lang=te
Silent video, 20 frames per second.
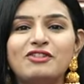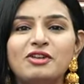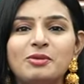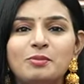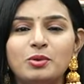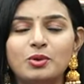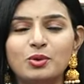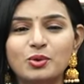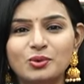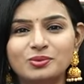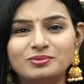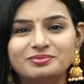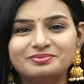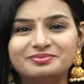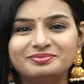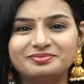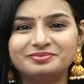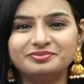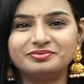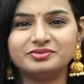నేవీ బ్లూ
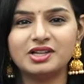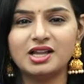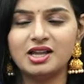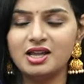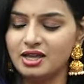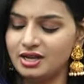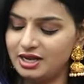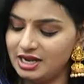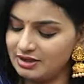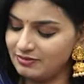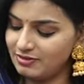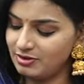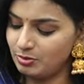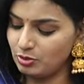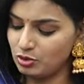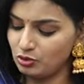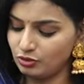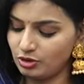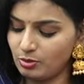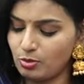నేవీ
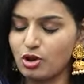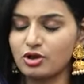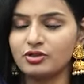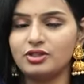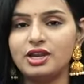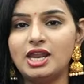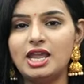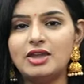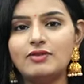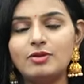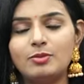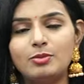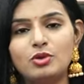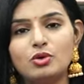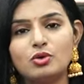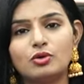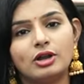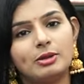బ్లూ కూడా బాగుంది నేవీ బ్లూ